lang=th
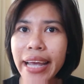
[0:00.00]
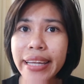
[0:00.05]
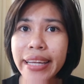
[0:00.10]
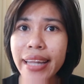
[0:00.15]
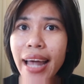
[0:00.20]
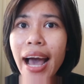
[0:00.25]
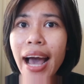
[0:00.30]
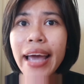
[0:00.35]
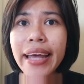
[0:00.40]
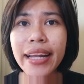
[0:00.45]

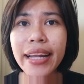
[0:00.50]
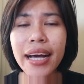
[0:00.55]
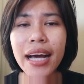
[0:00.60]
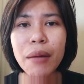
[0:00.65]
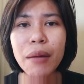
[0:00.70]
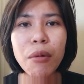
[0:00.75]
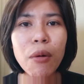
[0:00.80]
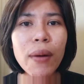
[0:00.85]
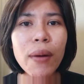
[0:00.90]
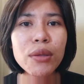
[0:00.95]
ใช้ได้
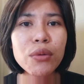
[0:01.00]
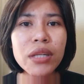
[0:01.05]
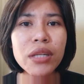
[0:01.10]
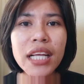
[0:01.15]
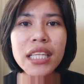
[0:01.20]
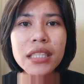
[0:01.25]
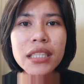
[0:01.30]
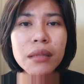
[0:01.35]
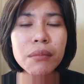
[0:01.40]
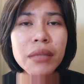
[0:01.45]
นะคะ เพราะ
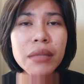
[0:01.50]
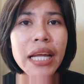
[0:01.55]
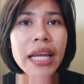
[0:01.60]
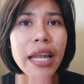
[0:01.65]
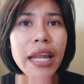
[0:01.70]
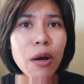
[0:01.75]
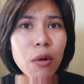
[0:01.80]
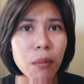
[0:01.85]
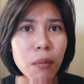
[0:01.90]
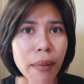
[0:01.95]
ว่าตัวนี้ซึ
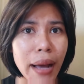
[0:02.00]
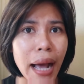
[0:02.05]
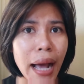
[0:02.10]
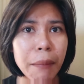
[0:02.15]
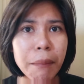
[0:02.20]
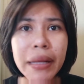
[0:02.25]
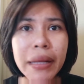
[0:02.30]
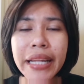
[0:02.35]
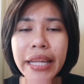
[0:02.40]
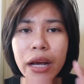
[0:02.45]
มได้เร็ว
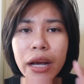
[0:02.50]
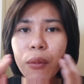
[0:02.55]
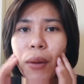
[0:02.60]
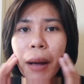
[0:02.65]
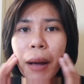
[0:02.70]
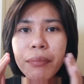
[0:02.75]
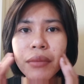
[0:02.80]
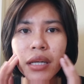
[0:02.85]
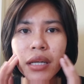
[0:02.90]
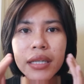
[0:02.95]
มาก ไม่
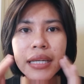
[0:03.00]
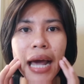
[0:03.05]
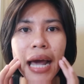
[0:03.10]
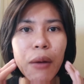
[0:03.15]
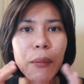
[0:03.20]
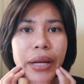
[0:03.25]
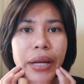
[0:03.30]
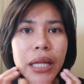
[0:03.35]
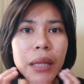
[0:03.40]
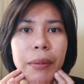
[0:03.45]
ทิ้งความห
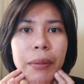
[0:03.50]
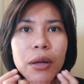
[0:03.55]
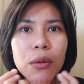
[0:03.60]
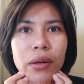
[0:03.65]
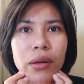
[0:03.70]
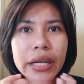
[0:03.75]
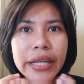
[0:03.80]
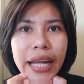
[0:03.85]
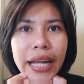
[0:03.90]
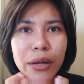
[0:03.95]
นืดหนาไว้
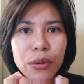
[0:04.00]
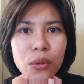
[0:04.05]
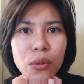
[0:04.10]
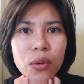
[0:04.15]
ที่ผิวเล